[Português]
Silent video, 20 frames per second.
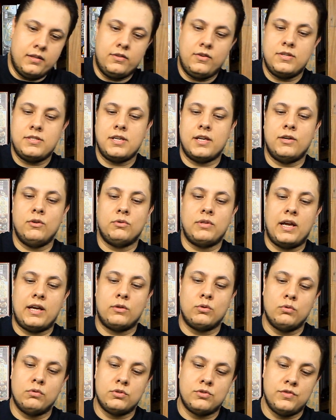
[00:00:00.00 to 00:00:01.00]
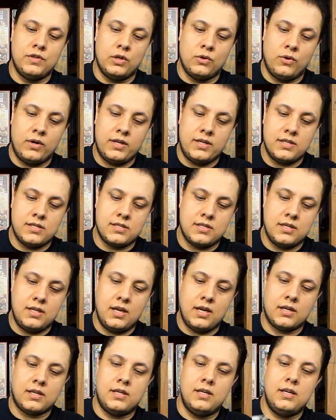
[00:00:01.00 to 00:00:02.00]
Então esse aqui é o deck dos vilões
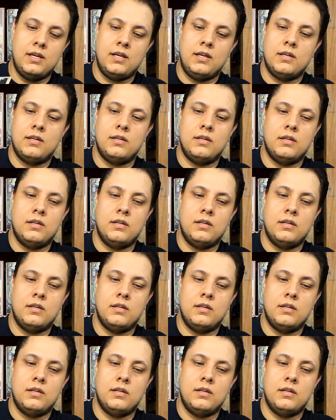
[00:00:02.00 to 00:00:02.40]
e aqui